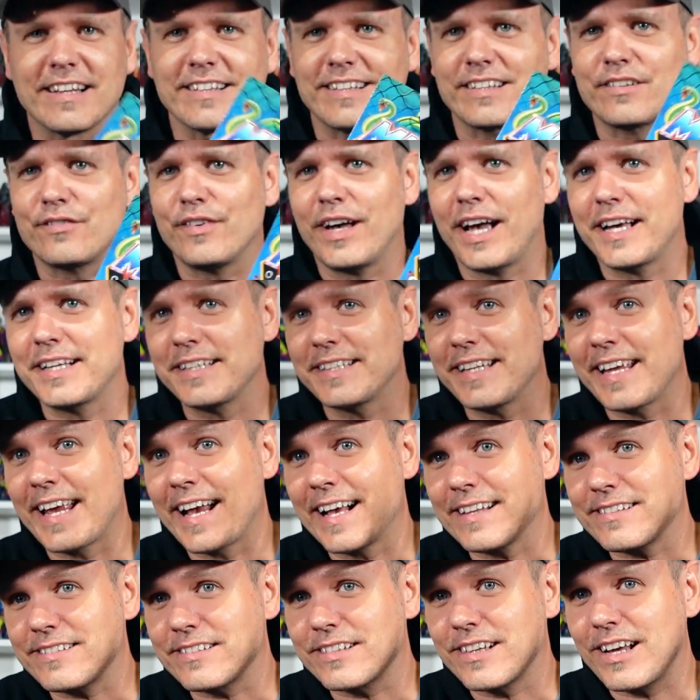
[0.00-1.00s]
das war eine der
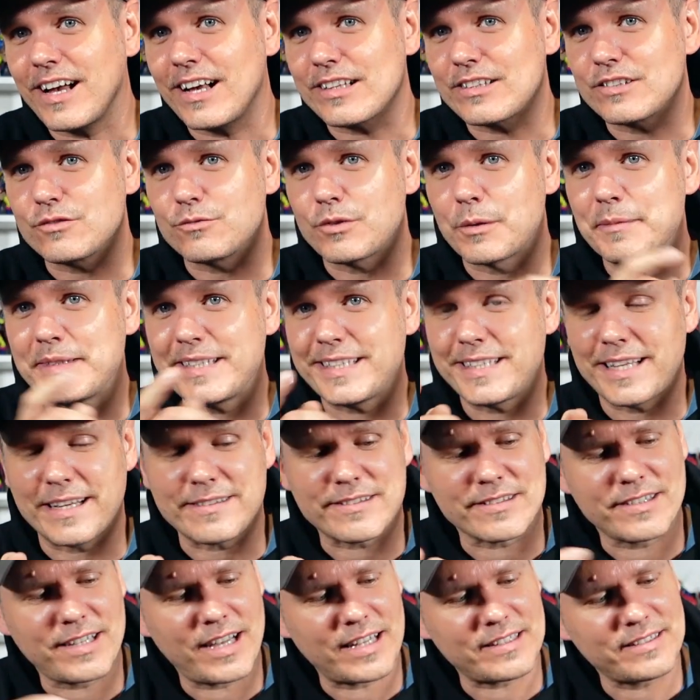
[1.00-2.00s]
ersten Karten oder mit den
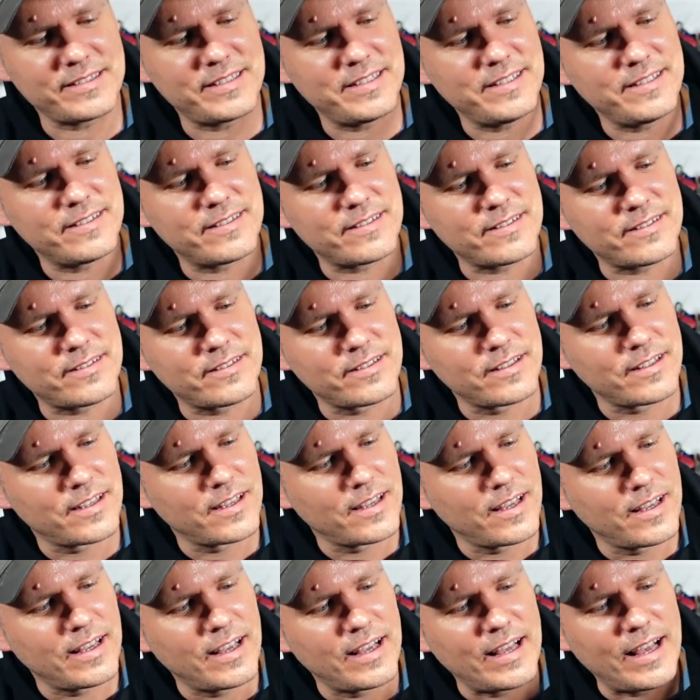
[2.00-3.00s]
ersten Karten, dieses,
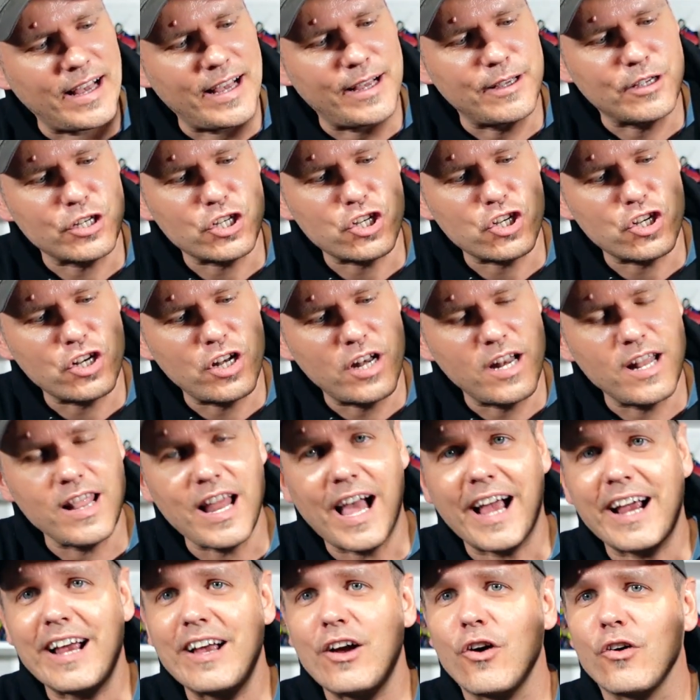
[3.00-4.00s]
äh,
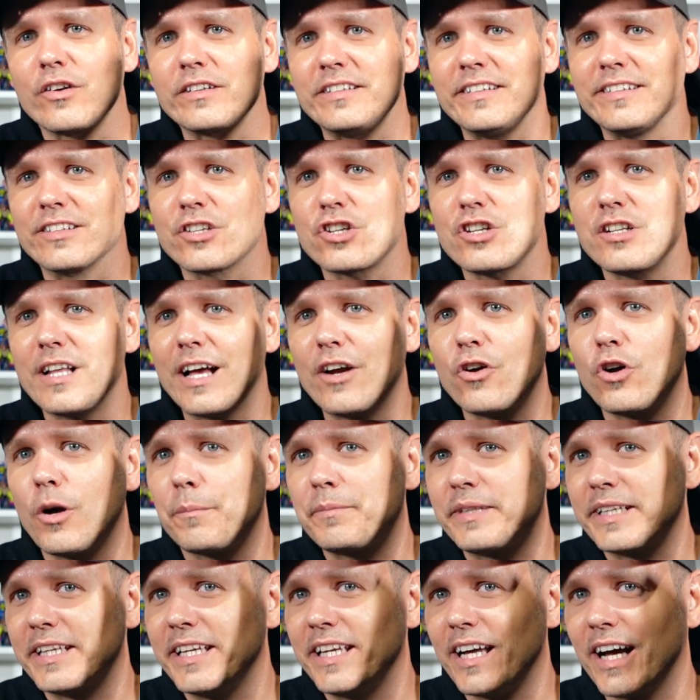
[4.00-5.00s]
Schlang, diese
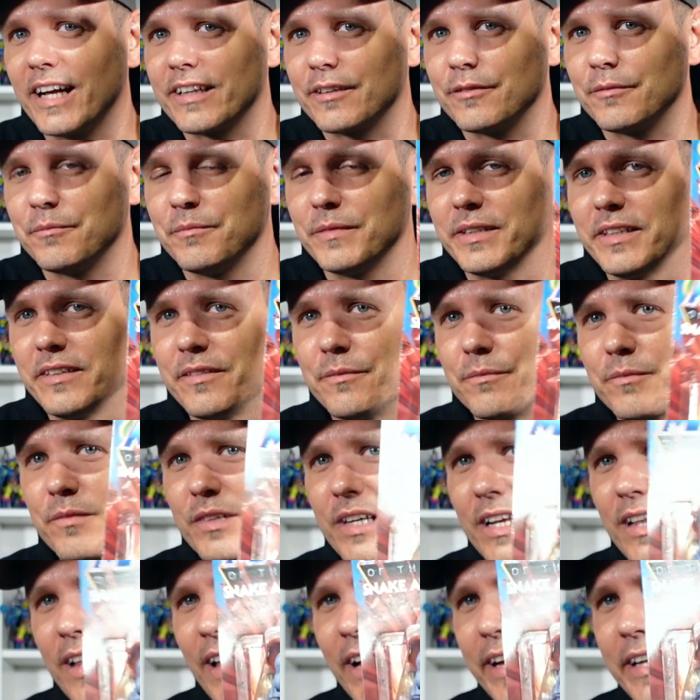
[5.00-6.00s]
Schlangenoptik hier hatten. Mit diesem
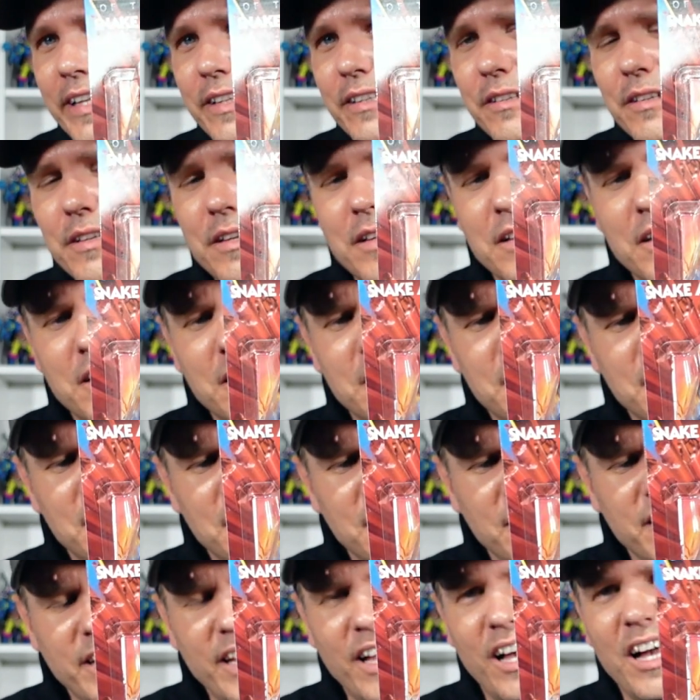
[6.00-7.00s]
kleinen,
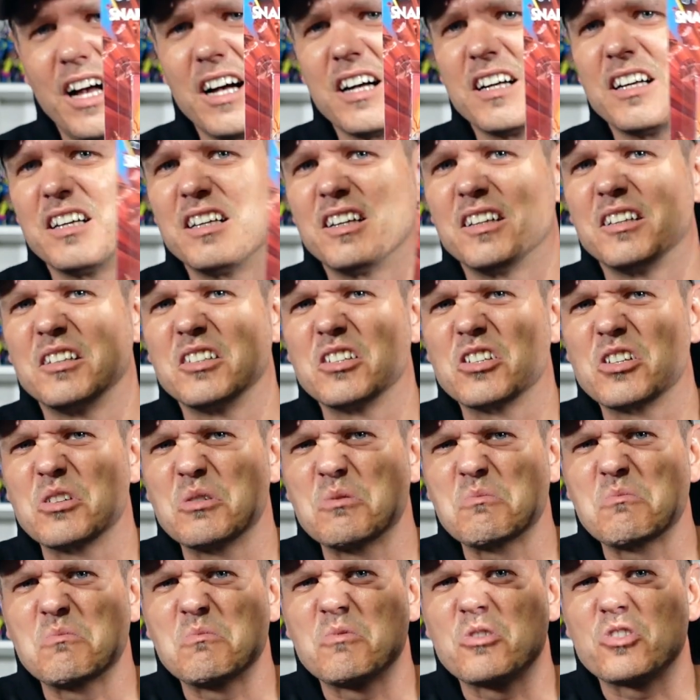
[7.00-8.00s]
ja,
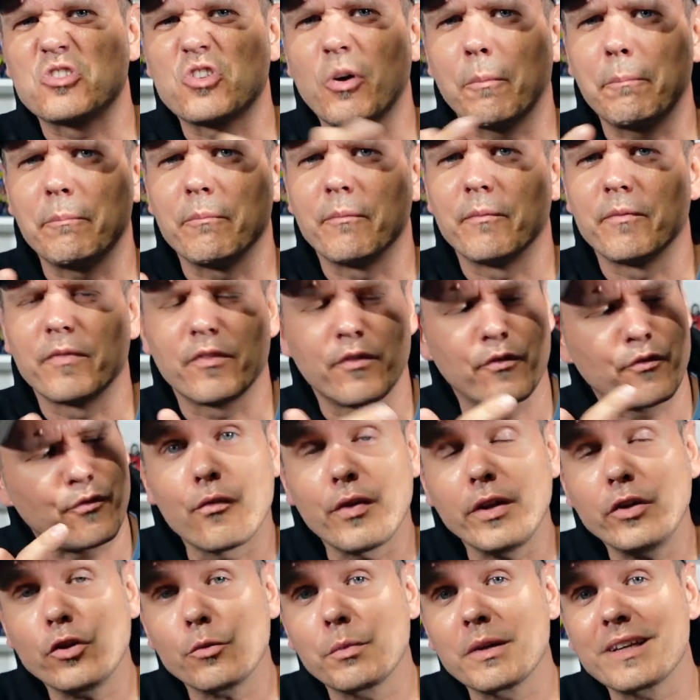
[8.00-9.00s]
Schuppen.
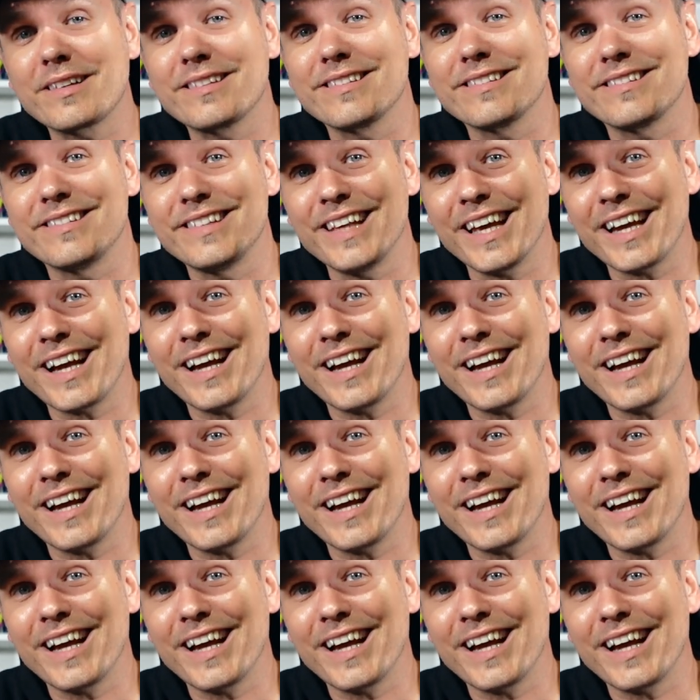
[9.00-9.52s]
Finde ich übrigens ein sehr